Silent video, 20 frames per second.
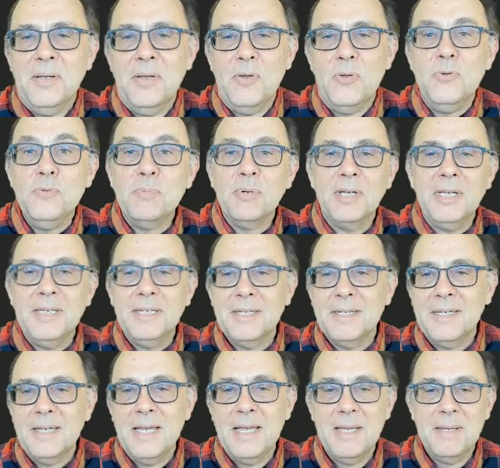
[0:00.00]

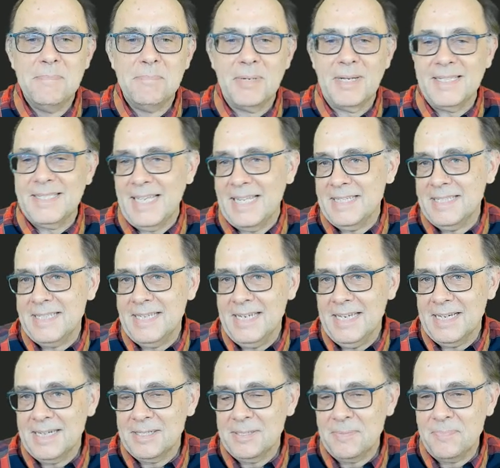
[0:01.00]
hybride
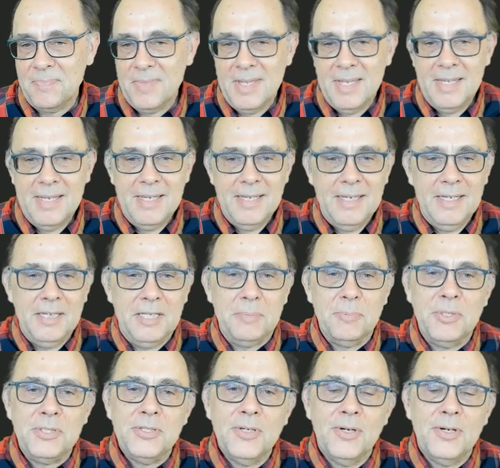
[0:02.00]
Präsenzlehre. Ich
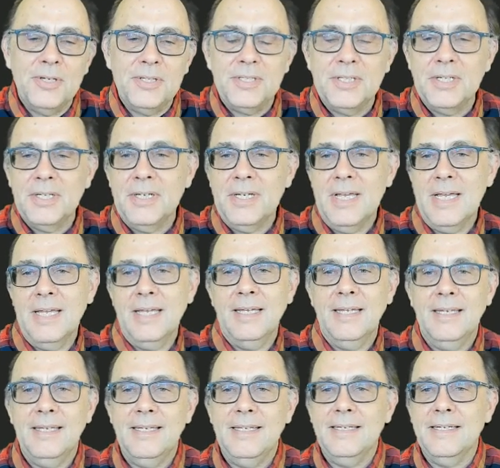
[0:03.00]
möchte heute
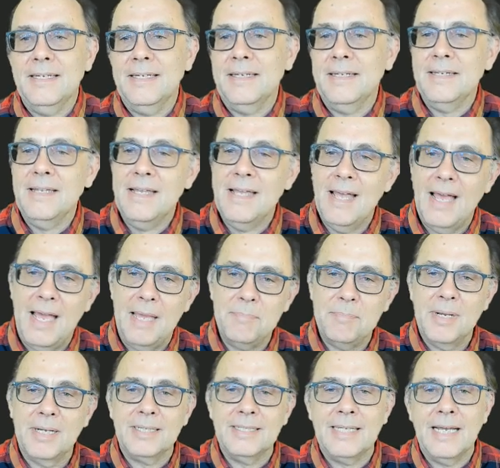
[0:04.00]
Ihnen ein
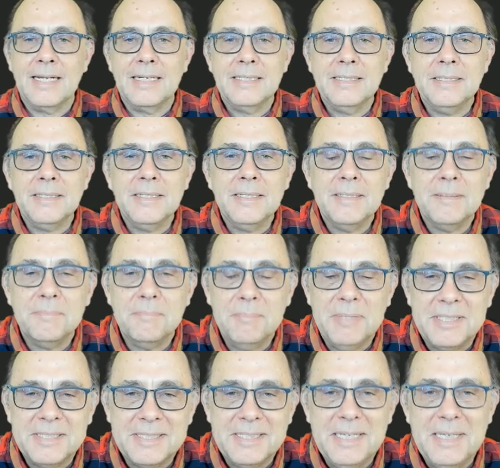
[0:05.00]
paar Gedanken
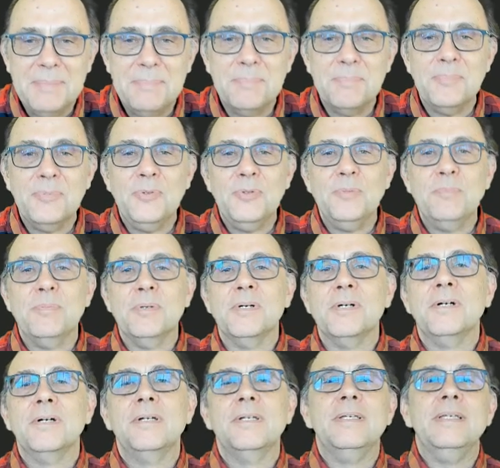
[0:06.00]
mitgeben
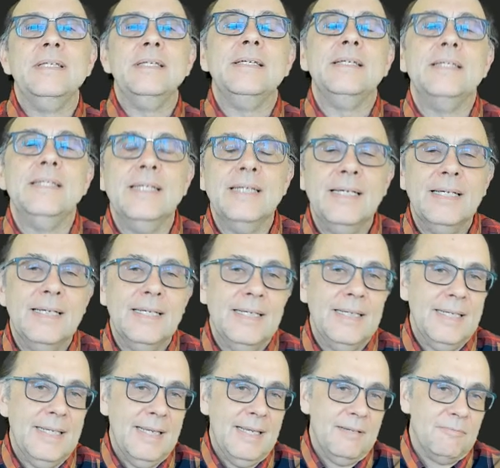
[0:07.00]
über die
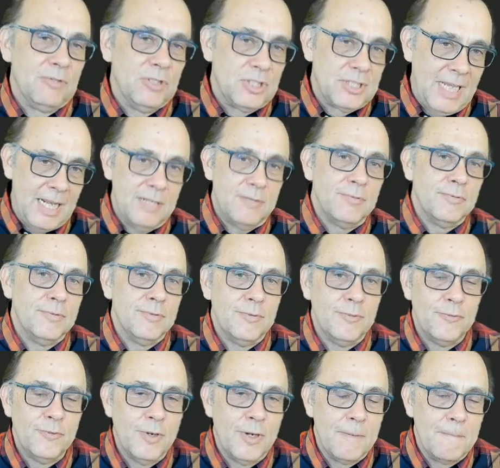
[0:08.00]
Gestaltung
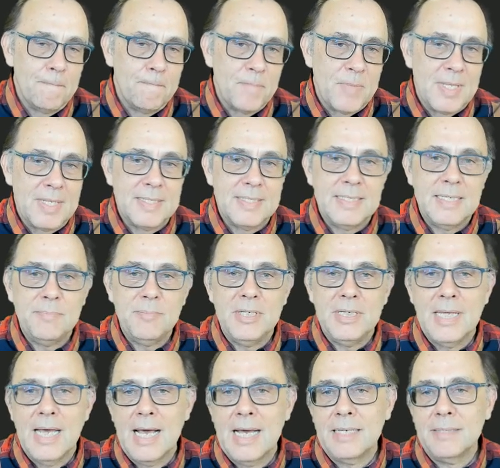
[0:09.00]
von
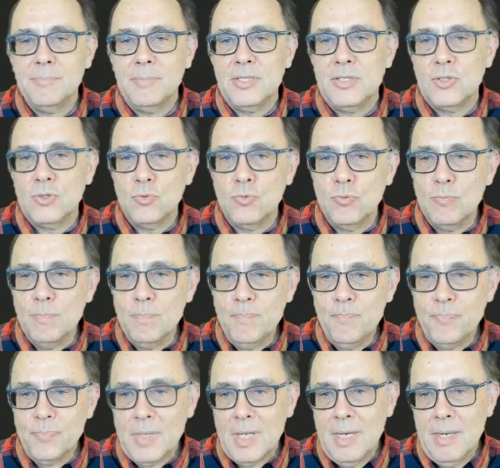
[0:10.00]
Seminaren mit
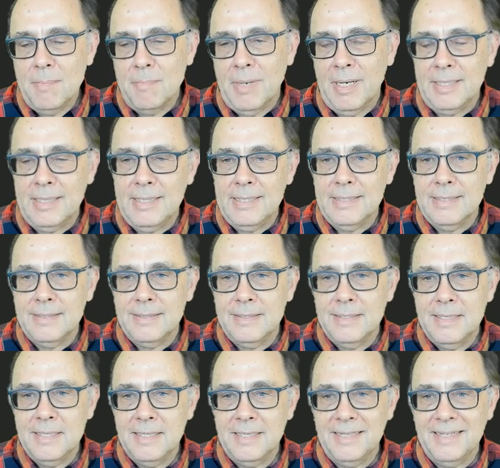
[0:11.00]
Zoom, bei denen
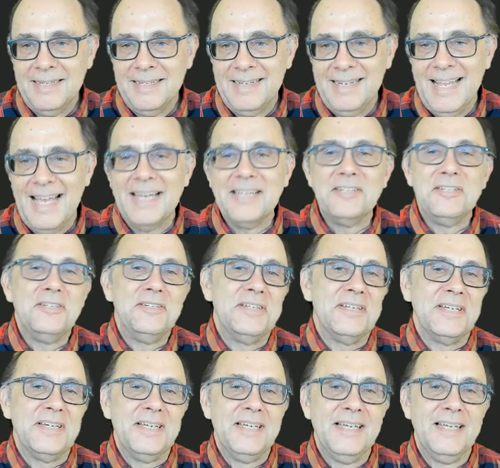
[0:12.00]

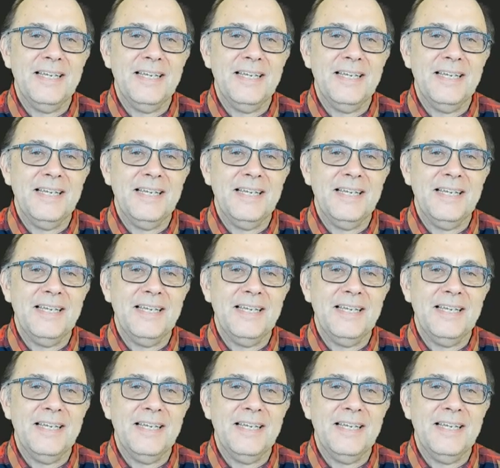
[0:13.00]
Lernende